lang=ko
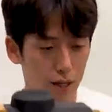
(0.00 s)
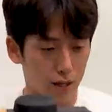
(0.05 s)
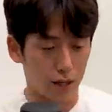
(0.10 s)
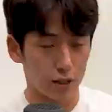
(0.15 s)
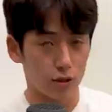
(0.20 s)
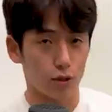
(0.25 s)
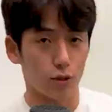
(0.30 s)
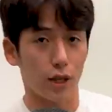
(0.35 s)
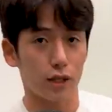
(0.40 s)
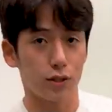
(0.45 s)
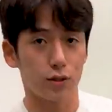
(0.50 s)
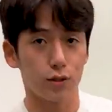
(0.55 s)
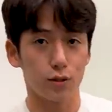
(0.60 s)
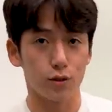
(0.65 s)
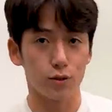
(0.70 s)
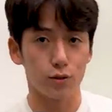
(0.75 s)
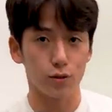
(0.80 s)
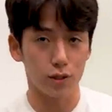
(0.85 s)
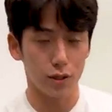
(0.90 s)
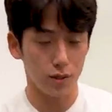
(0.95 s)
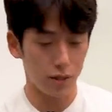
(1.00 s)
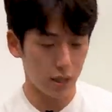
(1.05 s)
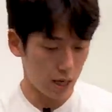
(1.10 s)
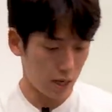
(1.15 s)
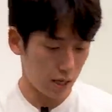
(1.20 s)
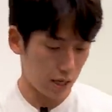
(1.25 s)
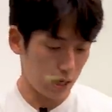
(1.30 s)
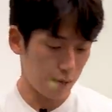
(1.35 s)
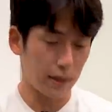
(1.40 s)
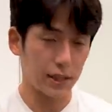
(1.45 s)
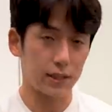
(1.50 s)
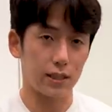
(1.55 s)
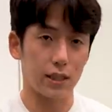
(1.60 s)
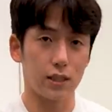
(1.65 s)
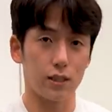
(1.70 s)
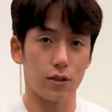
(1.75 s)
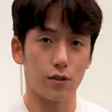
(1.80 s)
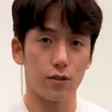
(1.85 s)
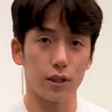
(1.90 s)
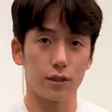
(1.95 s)
그래서 저 같은 경우는 이
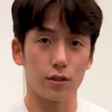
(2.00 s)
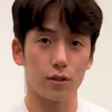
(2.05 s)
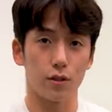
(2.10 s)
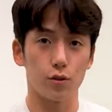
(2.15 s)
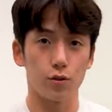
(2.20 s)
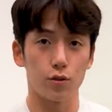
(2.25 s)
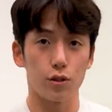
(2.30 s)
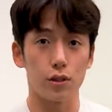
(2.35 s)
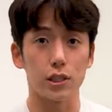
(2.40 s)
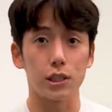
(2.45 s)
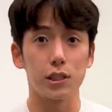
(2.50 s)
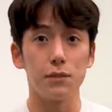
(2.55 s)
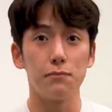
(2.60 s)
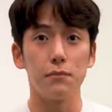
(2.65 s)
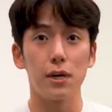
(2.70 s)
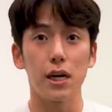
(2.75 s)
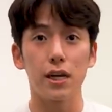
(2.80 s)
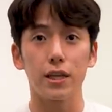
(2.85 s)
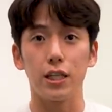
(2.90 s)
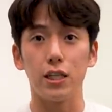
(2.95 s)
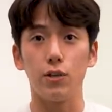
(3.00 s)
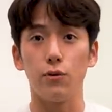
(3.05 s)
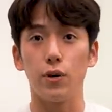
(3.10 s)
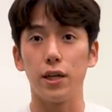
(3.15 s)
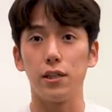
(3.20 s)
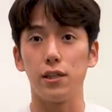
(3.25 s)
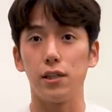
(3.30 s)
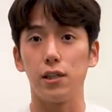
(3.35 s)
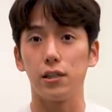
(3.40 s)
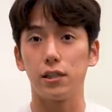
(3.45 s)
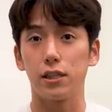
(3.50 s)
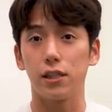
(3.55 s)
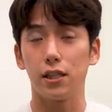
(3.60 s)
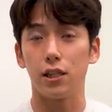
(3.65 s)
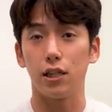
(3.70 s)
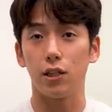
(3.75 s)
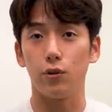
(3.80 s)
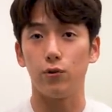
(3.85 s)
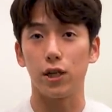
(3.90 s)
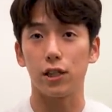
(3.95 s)
마사지건 같은 경우를 근막 이완을
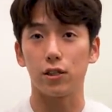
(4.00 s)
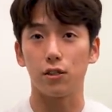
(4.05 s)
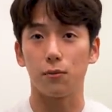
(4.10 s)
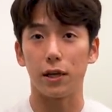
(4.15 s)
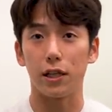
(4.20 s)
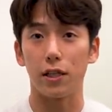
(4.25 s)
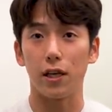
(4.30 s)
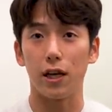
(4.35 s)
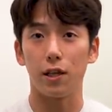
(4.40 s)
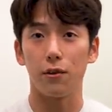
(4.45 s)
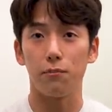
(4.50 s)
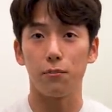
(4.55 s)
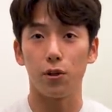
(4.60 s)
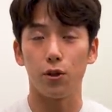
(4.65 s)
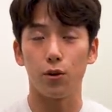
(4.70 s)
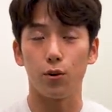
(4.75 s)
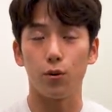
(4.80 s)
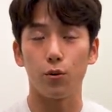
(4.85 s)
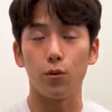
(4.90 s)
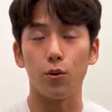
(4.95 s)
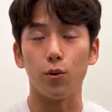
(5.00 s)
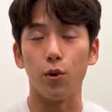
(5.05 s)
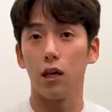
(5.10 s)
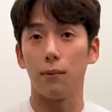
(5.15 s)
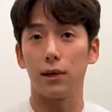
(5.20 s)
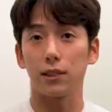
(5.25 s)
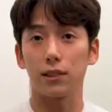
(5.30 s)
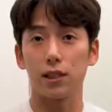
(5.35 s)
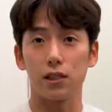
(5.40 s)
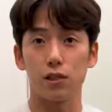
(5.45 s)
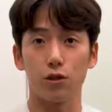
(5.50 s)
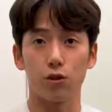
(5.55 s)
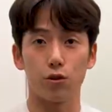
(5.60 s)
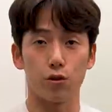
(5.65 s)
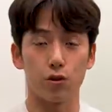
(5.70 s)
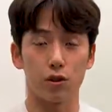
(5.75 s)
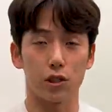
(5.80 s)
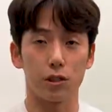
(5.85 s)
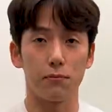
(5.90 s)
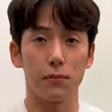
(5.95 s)
시키기 위해서 많이 하는 편이고 이
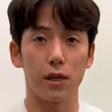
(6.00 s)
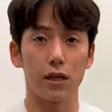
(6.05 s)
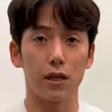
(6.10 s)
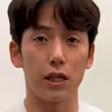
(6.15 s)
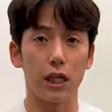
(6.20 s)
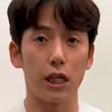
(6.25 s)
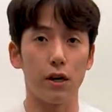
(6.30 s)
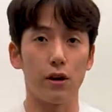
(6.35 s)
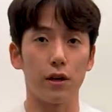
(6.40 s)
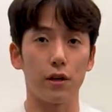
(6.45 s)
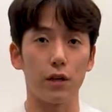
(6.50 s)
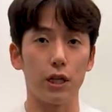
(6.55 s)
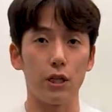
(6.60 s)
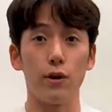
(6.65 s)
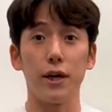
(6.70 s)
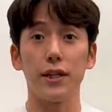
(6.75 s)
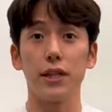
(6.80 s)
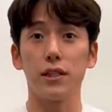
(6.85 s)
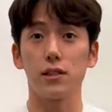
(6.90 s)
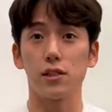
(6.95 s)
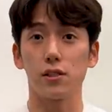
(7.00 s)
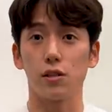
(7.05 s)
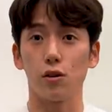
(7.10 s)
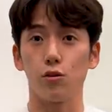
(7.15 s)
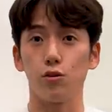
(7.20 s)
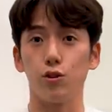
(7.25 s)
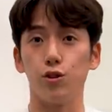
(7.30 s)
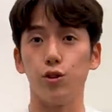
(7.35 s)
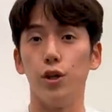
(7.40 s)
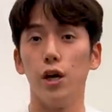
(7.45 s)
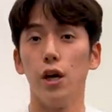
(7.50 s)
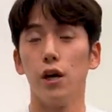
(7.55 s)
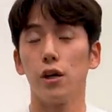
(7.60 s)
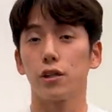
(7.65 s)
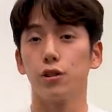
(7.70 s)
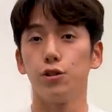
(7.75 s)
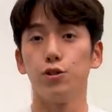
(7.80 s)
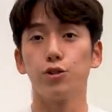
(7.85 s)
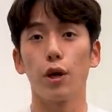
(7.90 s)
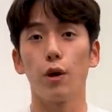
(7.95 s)
마사지건으로 근막을 이완했을 경우
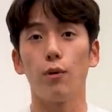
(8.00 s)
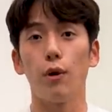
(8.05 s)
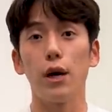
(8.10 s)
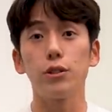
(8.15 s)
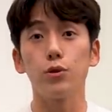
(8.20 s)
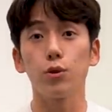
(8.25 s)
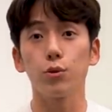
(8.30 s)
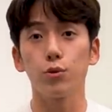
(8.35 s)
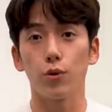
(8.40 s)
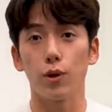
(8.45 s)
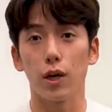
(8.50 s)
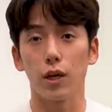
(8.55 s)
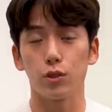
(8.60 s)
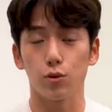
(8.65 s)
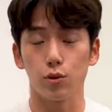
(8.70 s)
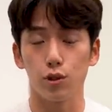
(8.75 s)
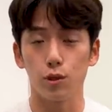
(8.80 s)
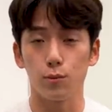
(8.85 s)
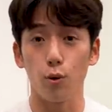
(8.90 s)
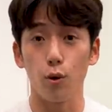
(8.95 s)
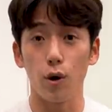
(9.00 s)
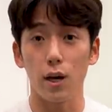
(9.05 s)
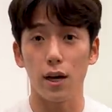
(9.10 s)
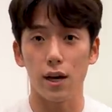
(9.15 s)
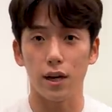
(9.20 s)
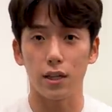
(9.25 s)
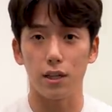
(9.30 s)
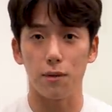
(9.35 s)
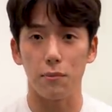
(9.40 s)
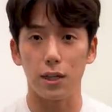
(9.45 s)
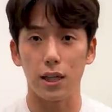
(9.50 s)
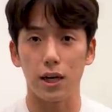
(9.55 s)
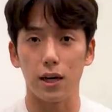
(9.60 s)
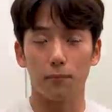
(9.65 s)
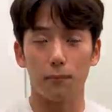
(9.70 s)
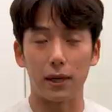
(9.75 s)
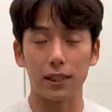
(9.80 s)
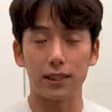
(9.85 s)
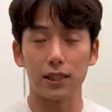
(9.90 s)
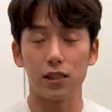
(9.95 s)
근육의 활성도가 조금 올라가게 됩니다
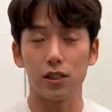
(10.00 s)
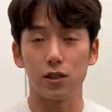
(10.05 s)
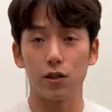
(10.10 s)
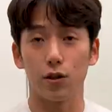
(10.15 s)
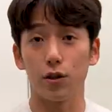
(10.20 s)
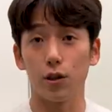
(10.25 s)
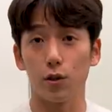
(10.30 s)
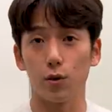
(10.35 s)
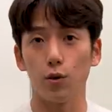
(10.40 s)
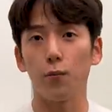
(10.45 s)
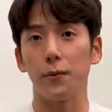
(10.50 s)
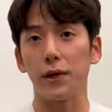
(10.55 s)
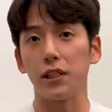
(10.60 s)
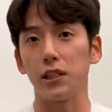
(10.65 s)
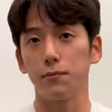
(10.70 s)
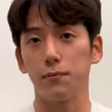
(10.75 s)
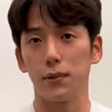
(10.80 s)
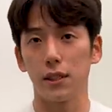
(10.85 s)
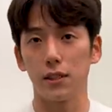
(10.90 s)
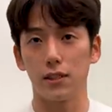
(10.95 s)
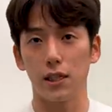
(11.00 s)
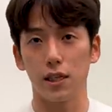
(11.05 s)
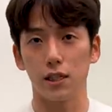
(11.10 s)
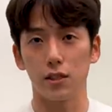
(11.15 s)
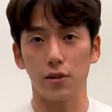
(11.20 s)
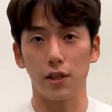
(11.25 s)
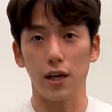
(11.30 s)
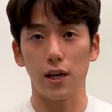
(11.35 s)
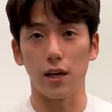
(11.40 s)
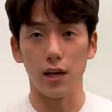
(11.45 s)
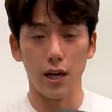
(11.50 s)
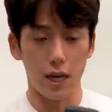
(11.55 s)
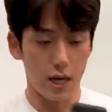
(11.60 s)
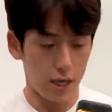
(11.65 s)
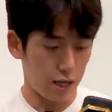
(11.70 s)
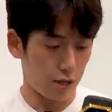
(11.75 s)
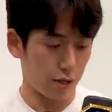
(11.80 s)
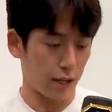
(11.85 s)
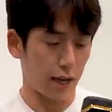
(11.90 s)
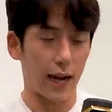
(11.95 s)
마사지건을 꼭 벤치프레스 하기 전에
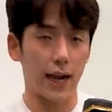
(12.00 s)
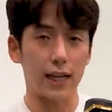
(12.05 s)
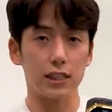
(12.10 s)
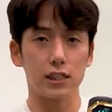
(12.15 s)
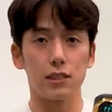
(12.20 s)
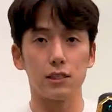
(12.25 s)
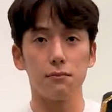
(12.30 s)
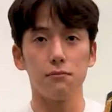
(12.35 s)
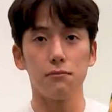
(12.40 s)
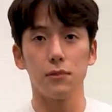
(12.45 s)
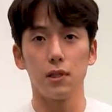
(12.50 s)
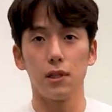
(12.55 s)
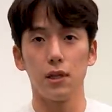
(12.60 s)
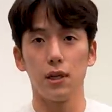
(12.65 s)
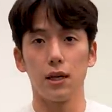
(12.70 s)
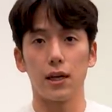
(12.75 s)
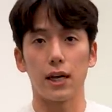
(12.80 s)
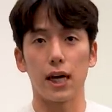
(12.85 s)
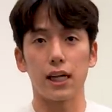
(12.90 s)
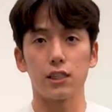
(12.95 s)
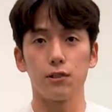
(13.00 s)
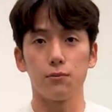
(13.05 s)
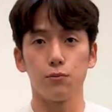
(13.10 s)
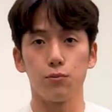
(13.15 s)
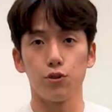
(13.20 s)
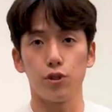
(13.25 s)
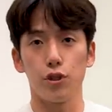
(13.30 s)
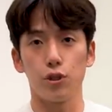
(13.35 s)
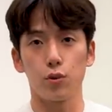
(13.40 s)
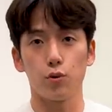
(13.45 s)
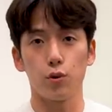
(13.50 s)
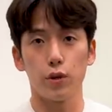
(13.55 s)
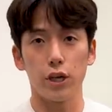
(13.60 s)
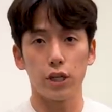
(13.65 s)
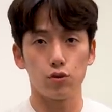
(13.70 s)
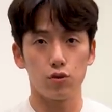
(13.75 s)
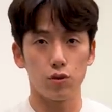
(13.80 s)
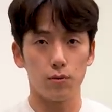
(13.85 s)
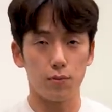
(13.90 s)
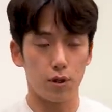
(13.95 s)
이렇게 가슴 가슴 부위를 꼭
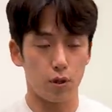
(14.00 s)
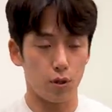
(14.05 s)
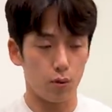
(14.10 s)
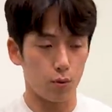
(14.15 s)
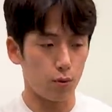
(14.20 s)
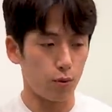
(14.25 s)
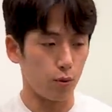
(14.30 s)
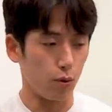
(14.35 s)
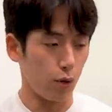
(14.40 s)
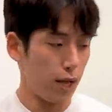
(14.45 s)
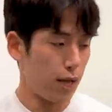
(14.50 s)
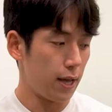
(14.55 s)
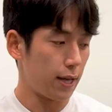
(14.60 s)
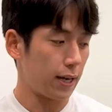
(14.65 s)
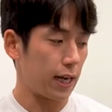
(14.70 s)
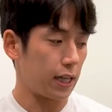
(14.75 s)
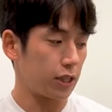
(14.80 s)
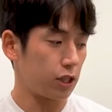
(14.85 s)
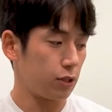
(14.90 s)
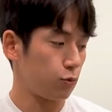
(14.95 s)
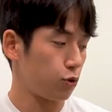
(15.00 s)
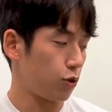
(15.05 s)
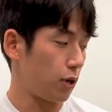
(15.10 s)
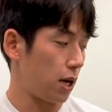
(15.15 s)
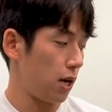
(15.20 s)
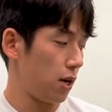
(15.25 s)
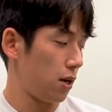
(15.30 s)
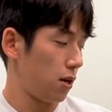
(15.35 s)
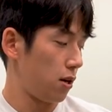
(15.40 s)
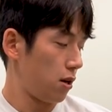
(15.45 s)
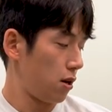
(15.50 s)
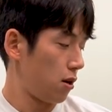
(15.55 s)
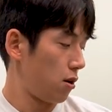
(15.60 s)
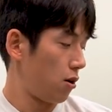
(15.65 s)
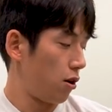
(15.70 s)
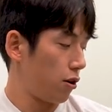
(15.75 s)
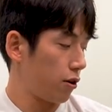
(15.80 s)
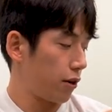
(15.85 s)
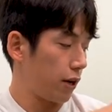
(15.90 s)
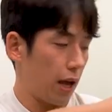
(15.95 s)
해주는 편이고 가슴과
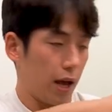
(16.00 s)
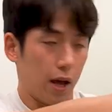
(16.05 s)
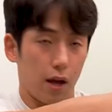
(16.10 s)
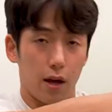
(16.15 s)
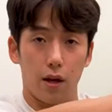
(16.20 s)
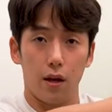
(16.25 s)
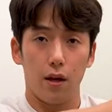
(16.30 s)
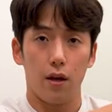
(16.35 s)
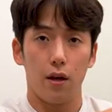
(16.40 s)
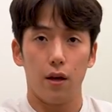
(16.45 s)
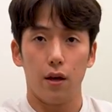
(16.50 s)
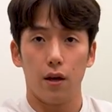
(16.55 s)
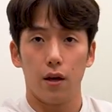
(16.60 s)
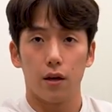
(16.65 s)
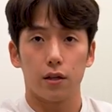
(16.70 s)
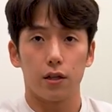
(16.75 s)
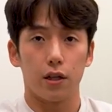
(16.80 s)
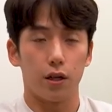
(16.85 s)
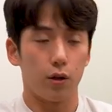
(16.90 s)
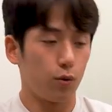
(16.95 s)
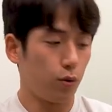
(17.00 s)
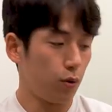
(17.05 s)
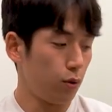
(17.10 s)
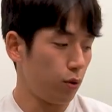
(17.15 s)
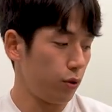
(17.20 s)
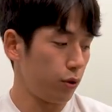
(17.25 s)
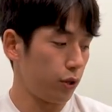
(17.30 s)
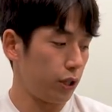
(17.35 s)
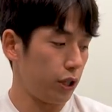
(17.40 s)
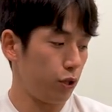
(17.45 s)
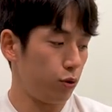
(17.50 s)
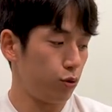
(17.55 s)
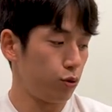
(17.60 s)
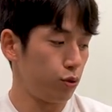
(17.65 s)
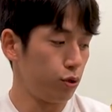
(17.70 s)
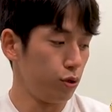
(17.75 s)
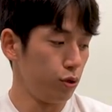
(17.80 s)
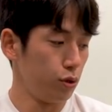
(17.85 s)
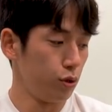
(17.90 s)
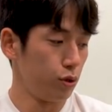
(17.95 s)
어깨 그리고
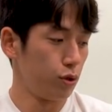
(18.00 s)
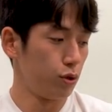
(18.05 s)
이두